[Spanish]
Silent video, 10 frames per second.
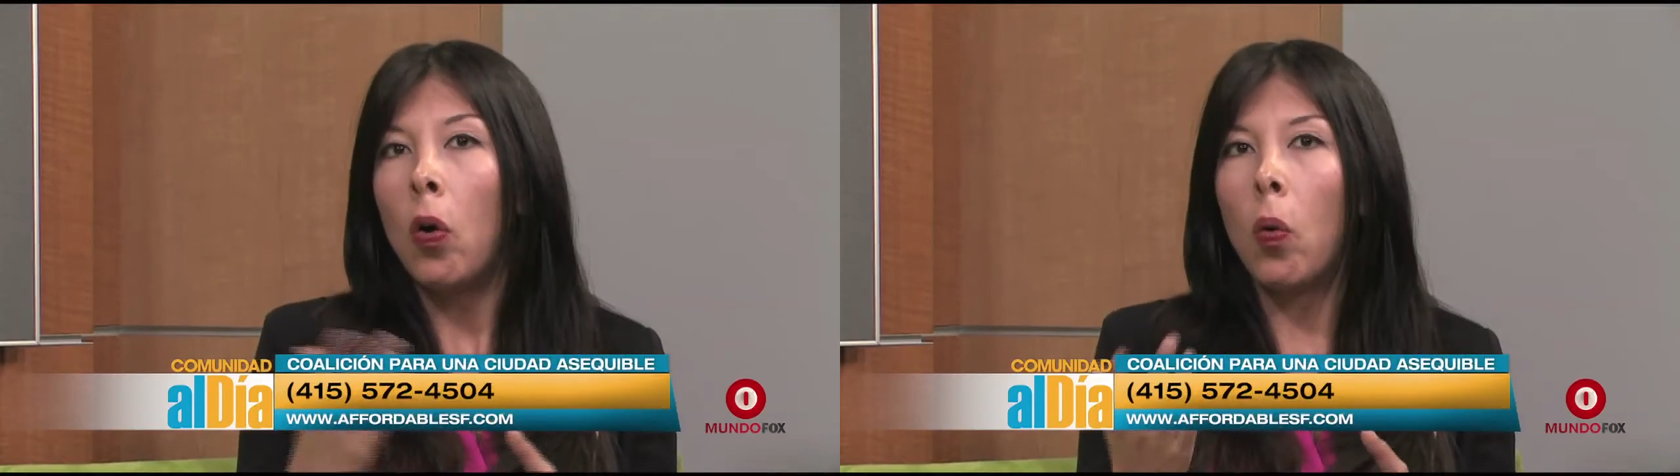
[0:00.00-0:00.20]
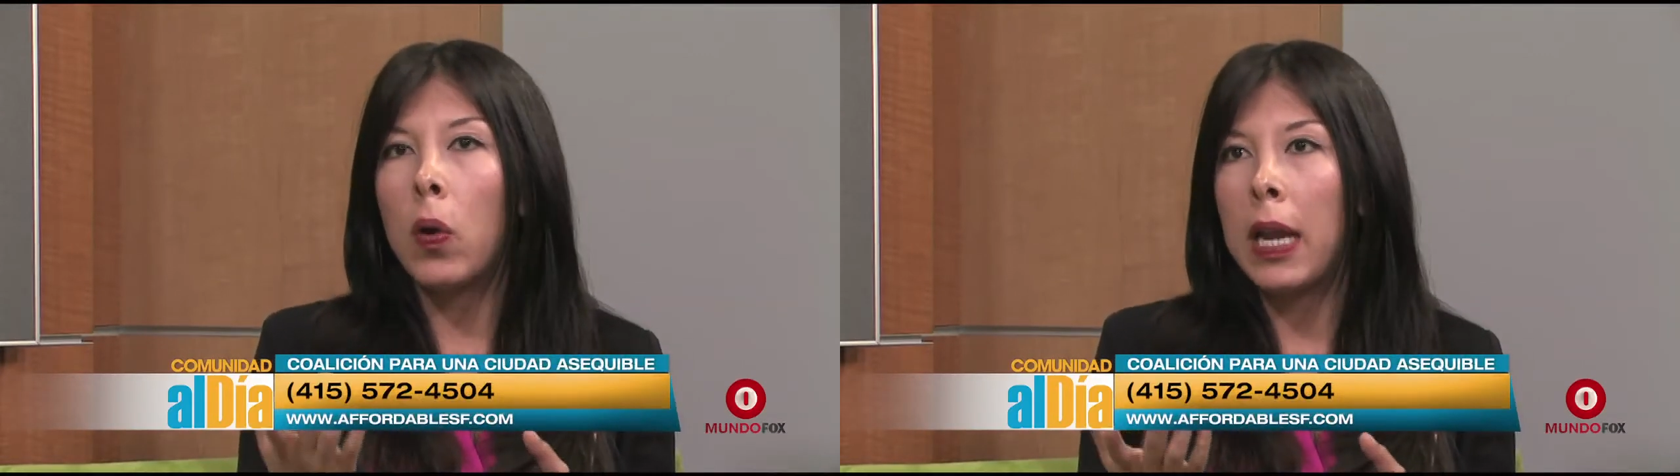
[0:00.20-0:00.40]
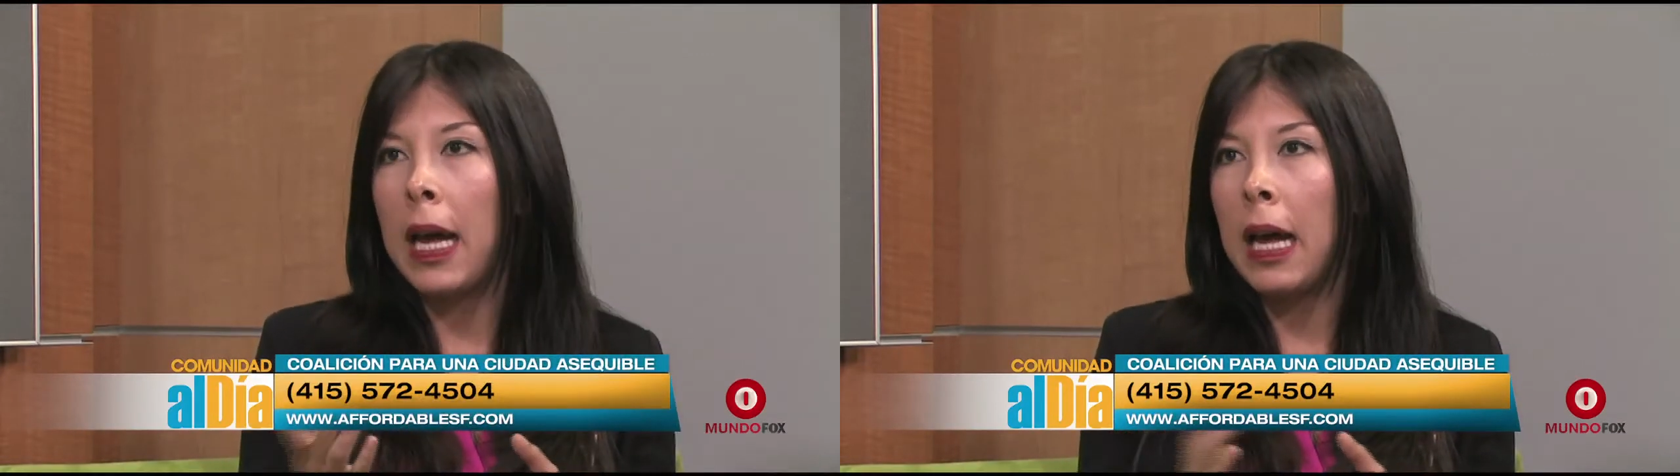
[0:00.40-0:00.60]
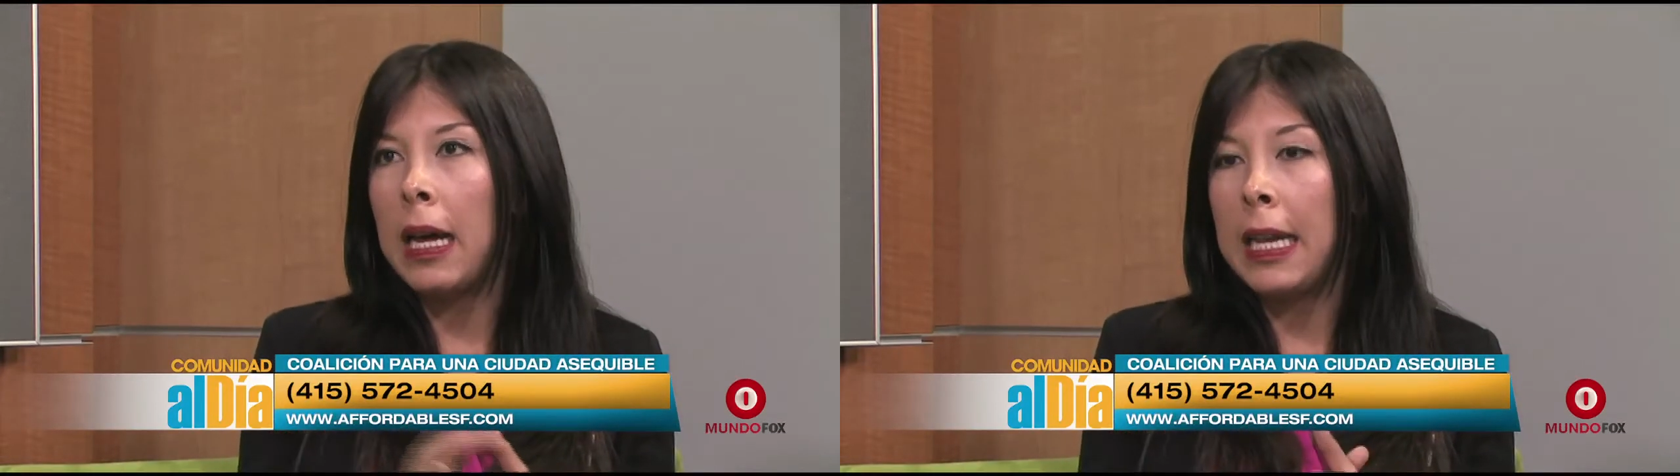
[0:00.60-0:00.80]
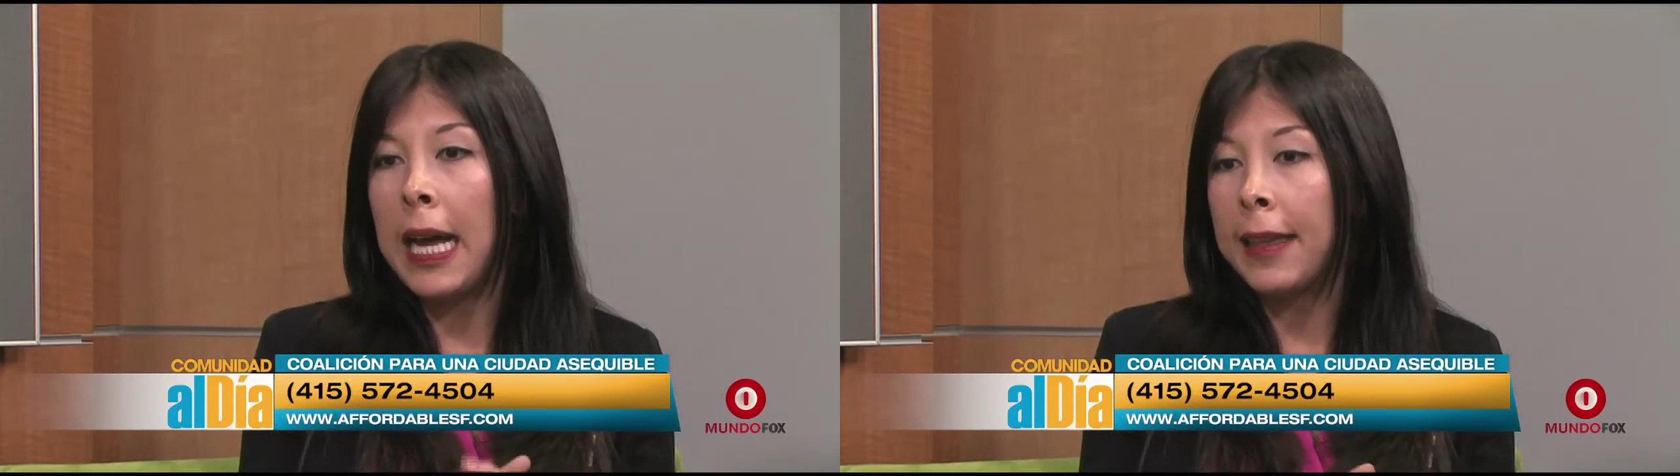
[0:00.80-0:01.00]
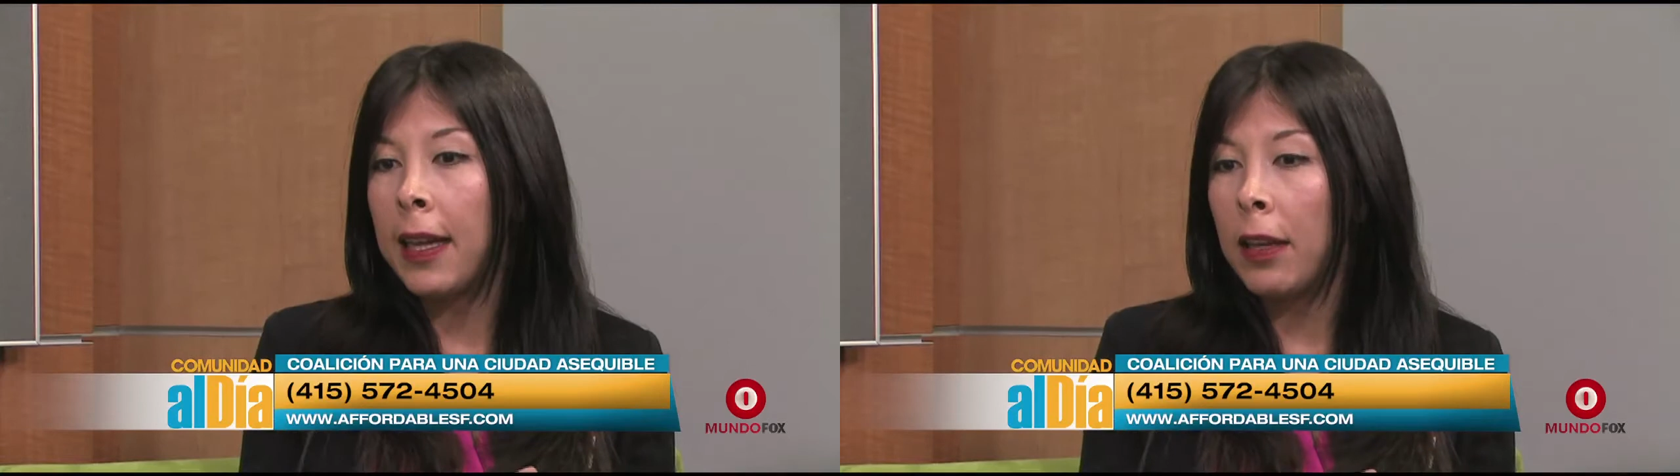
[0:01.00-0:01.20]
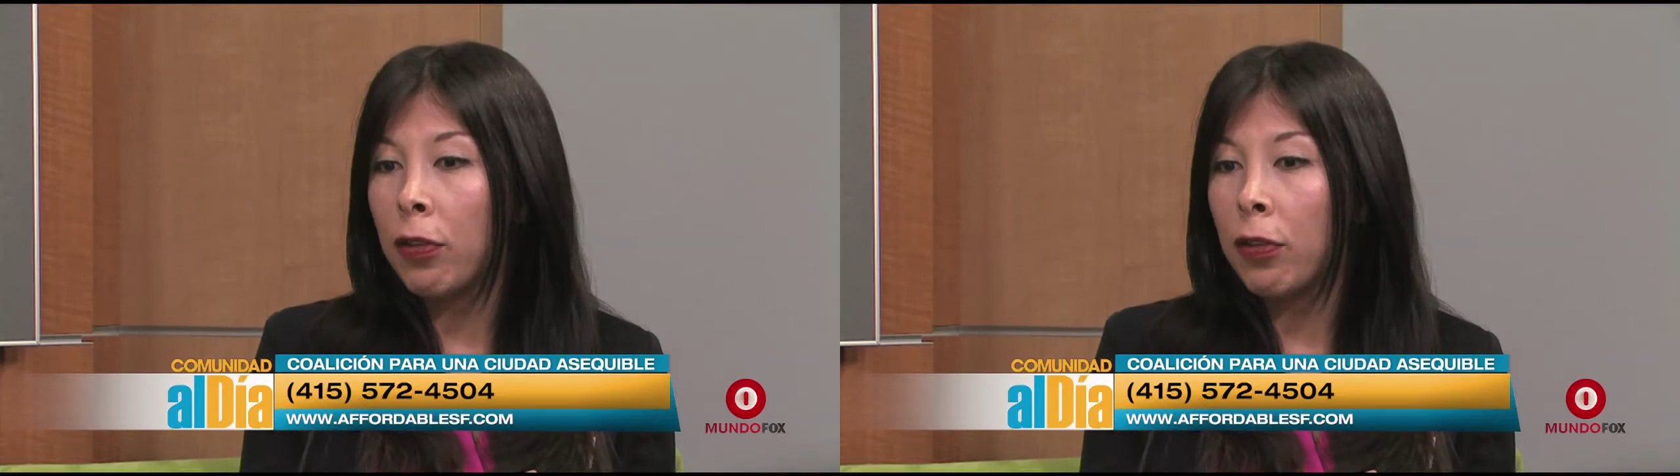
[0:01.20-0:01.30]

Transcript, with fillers: una lata de